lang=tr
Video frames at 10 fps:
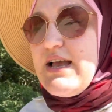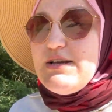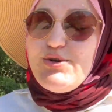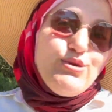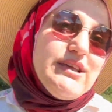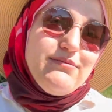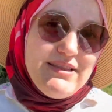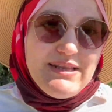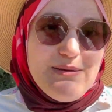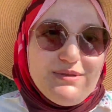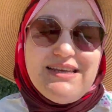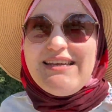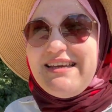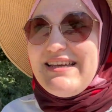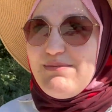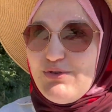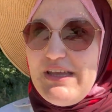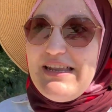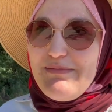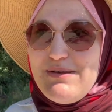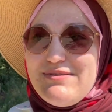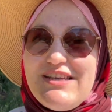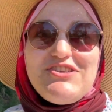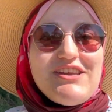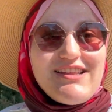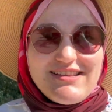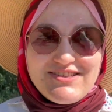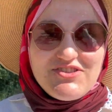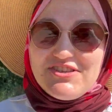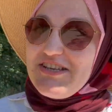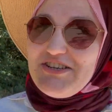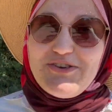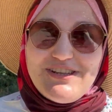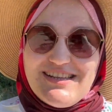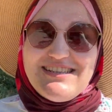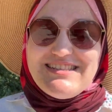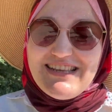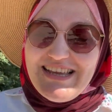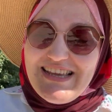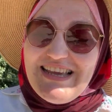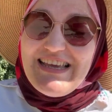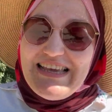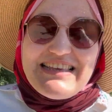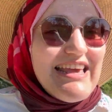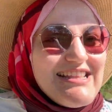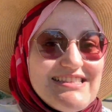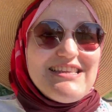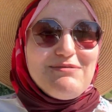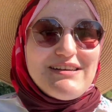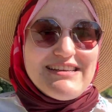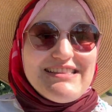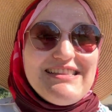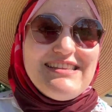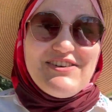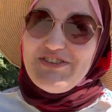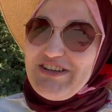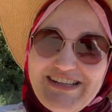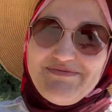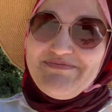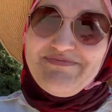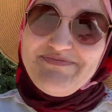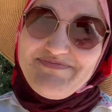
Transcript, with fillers: Çok güzel bir deneyimdi. Bu deneyimde bize eşlik ettiğiniz için teşekkür ederiz. Kendinize iyi bakın. Hoşçakalın.